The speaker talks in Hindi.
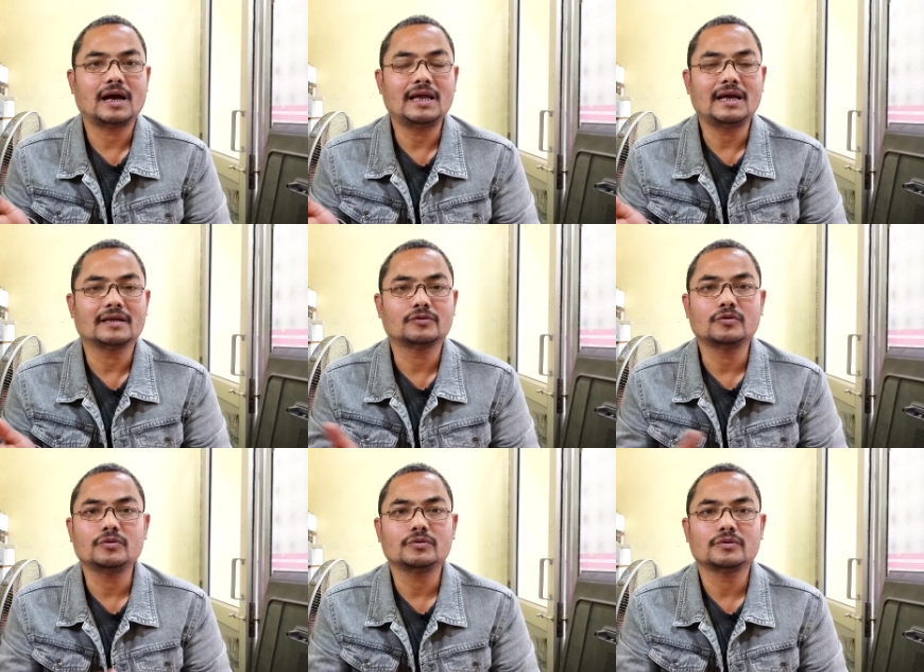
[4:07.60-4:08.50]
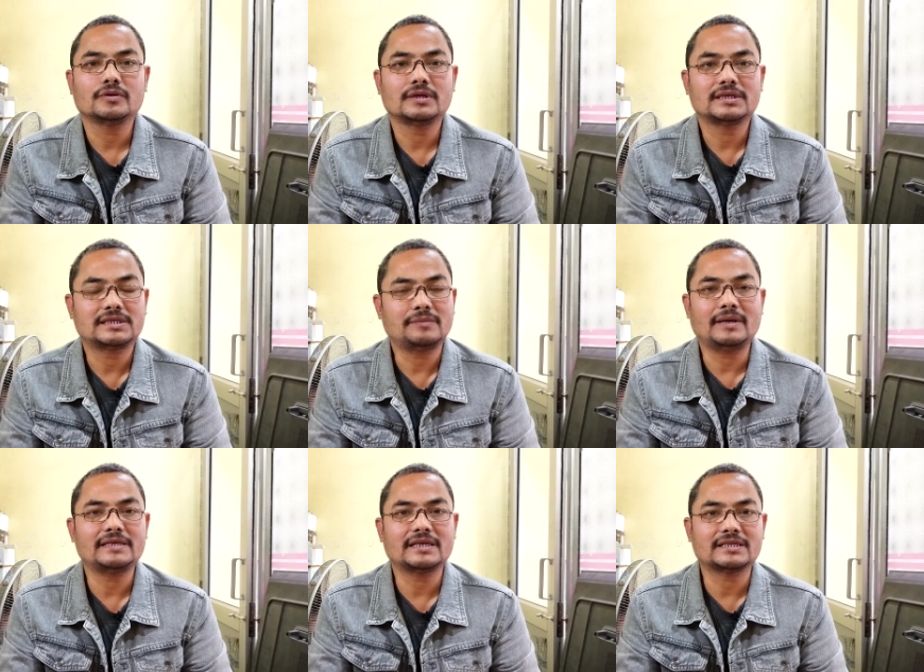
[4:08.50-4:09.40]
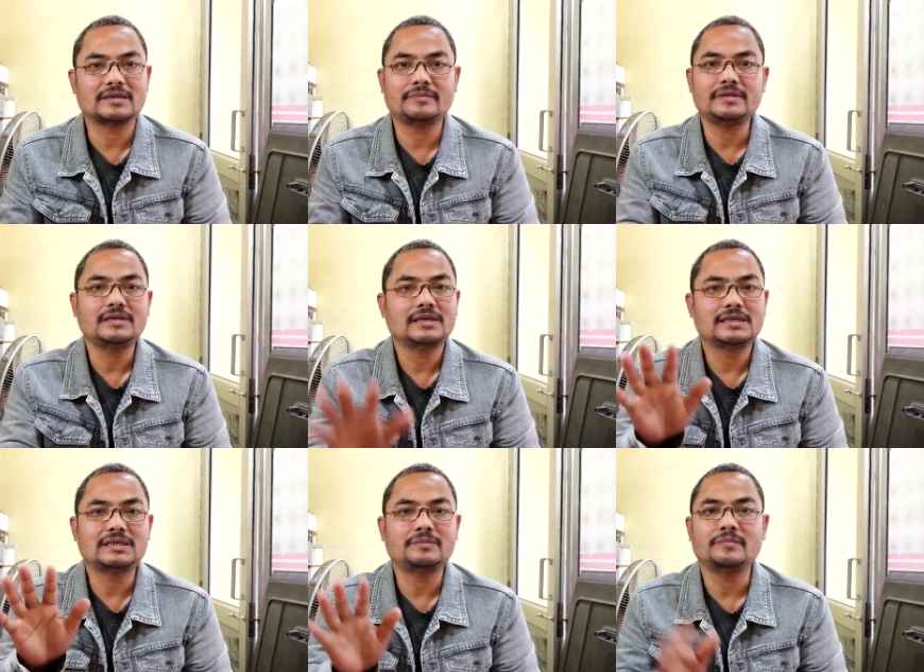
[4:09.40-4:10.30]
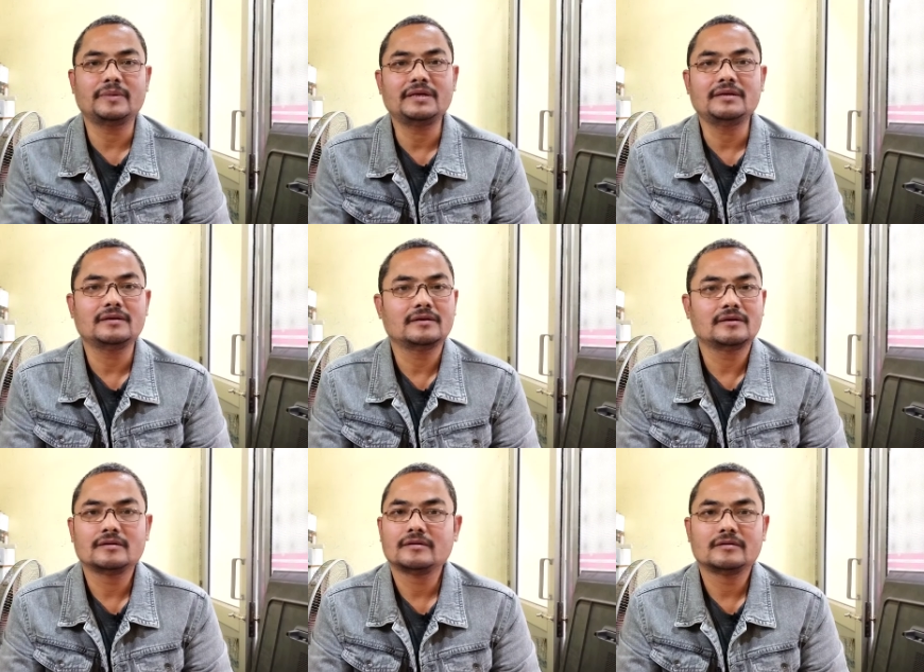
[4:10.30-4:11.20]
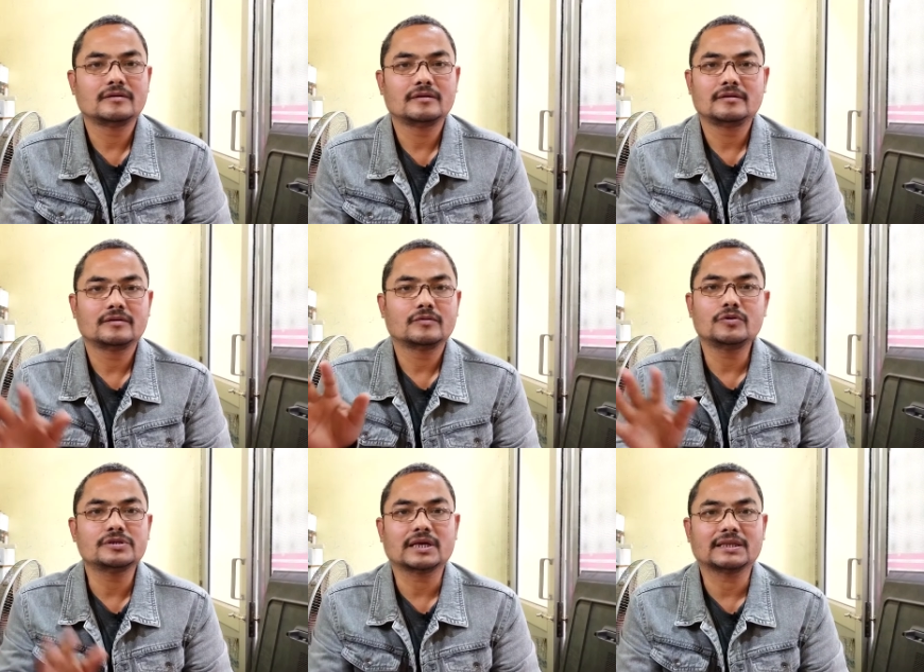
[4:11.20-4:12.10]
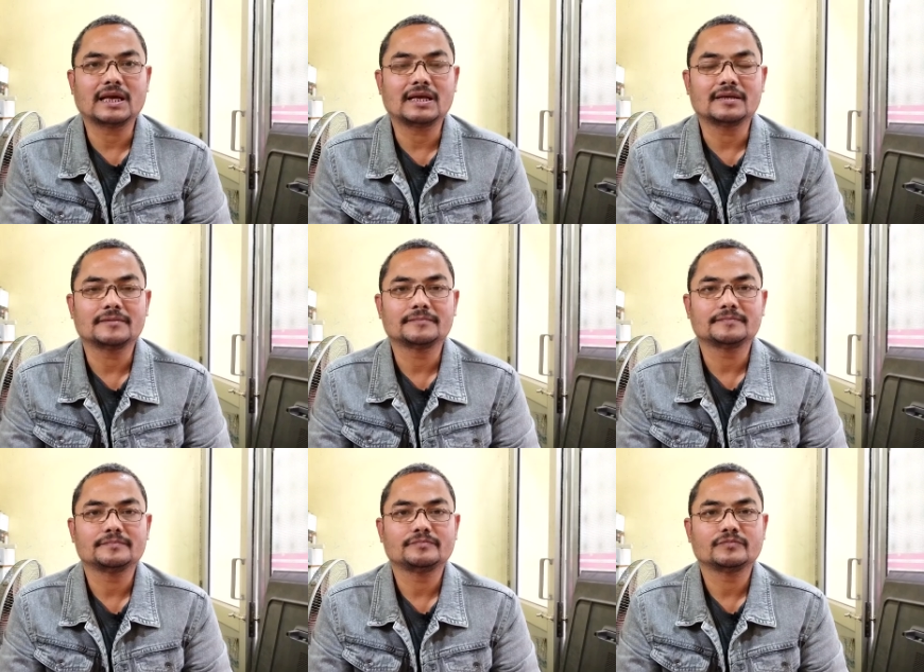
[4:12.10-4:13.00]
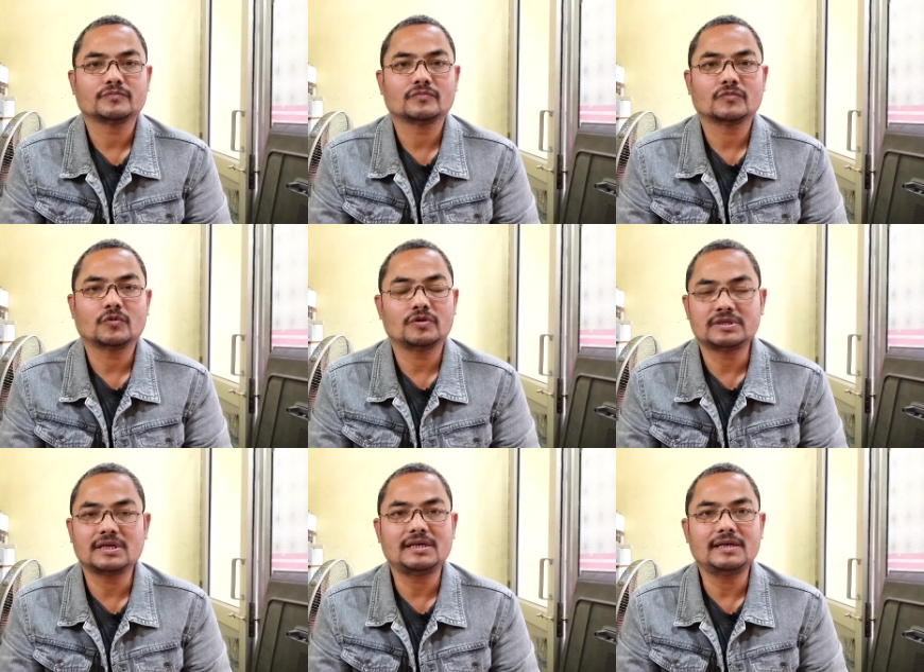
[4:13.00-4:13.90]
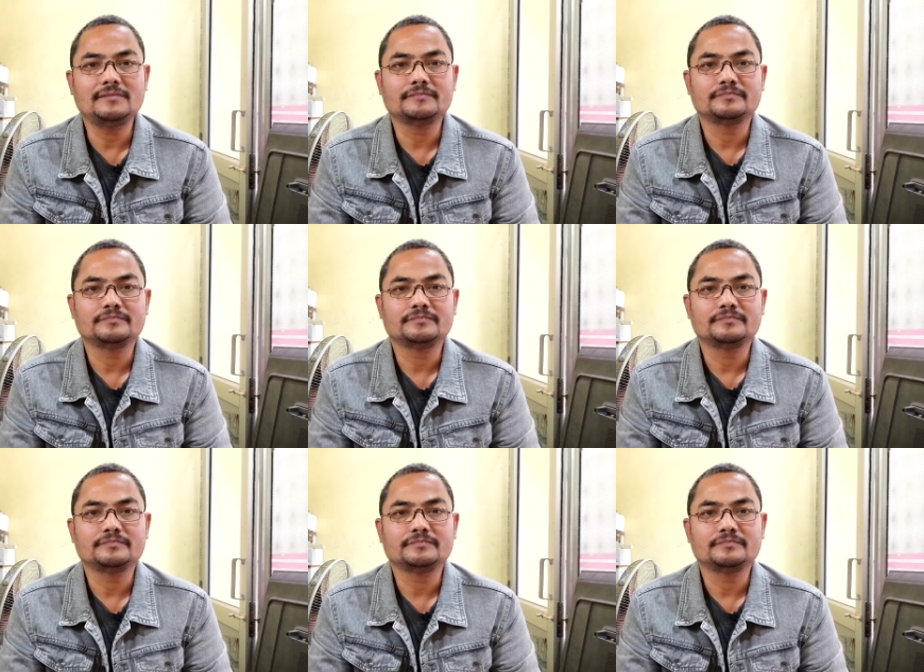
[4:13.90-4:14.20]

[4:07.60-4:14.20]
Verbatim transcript: आया तो स्टेबलाइज़र से भी टीवी में घुस सकता है तो इसीलिए